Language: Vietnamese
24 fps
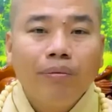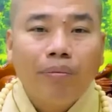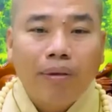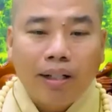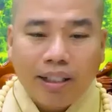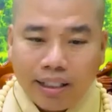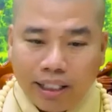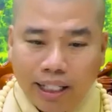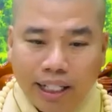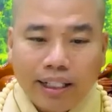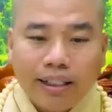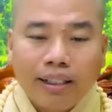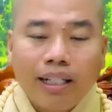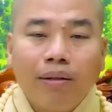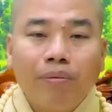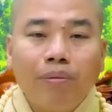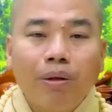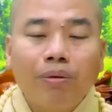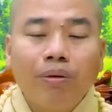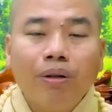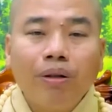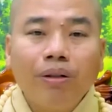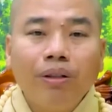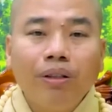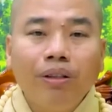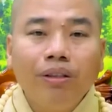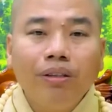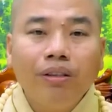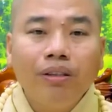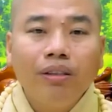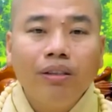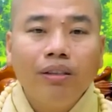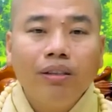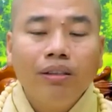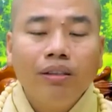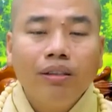mà rèn ra một con
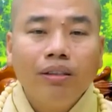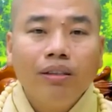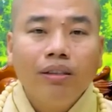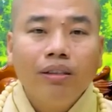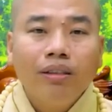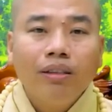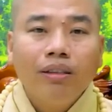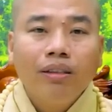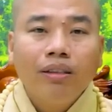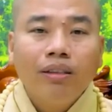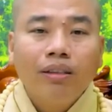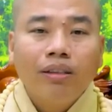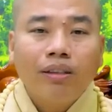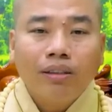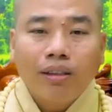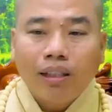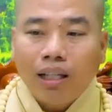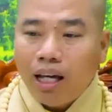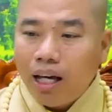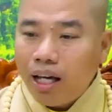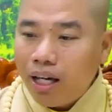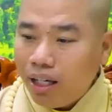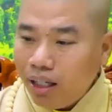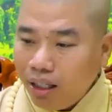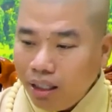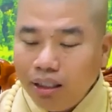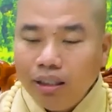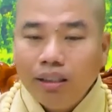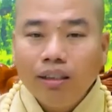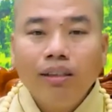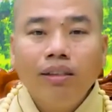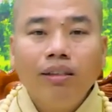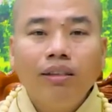người có thể